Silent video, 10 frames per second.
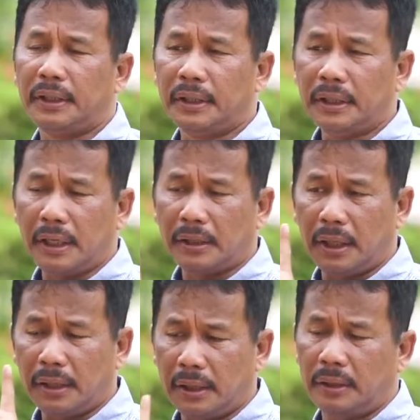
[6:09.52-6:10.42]
Intinya
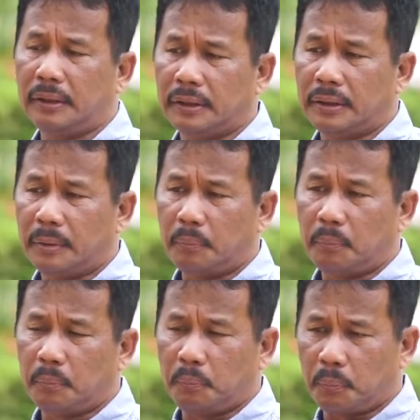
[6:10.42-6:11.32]
kita ingin
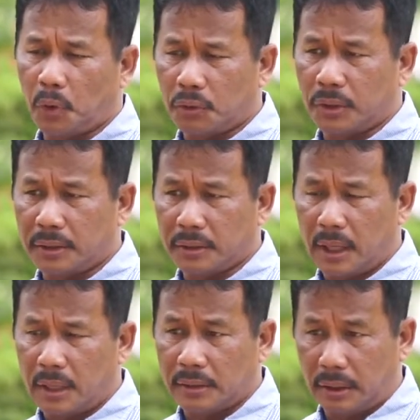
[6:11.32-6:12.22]

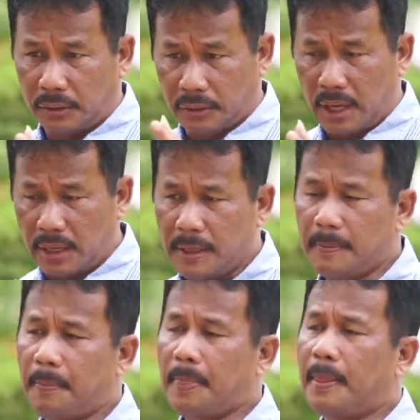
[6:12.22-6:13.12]
prosesnya selesai,
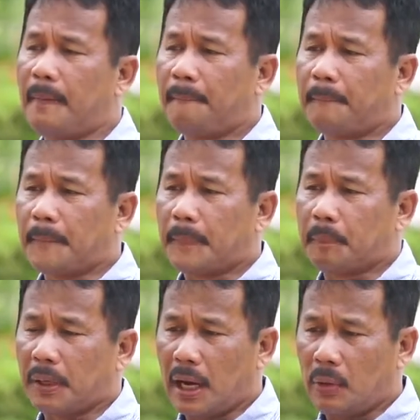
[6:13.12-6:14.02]

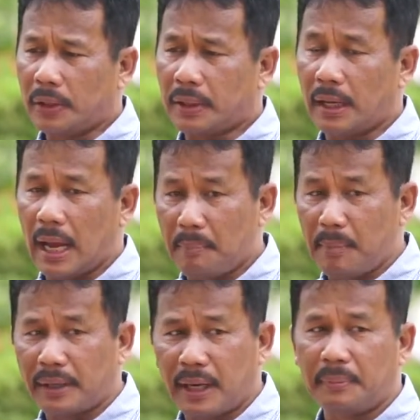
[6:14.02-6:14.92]
pegawai saya
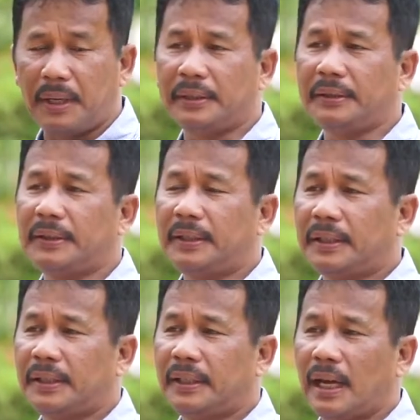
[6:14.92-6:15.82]
aman damai,
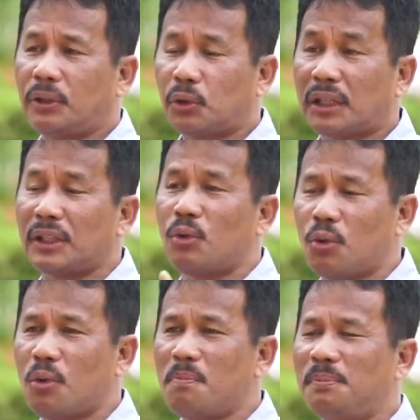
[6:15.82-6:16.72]
tidak ada urusan dengan
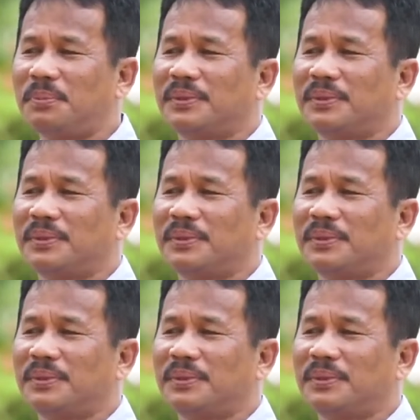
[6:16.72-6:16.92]
hukum.